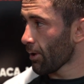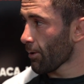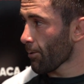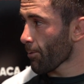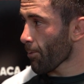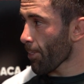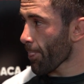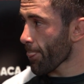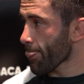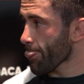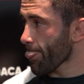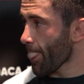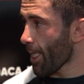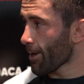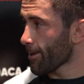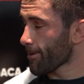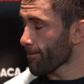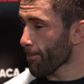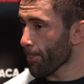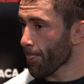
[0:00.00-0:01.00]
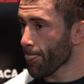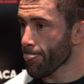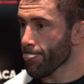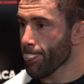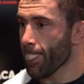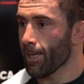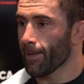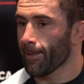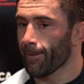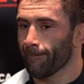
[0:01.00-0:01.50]
А как ты относишься к тому,
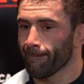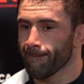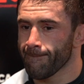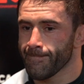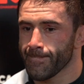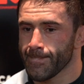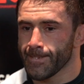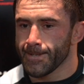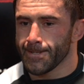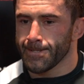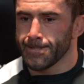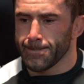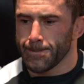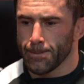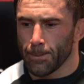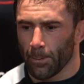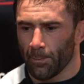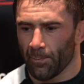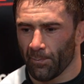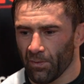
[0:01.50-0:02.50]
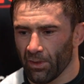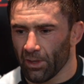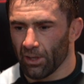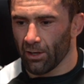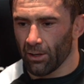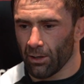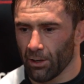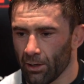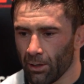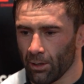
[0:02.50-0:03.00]
что это был последний бой по контракту
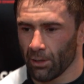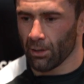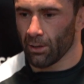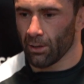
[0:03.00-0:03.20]
Эдуарда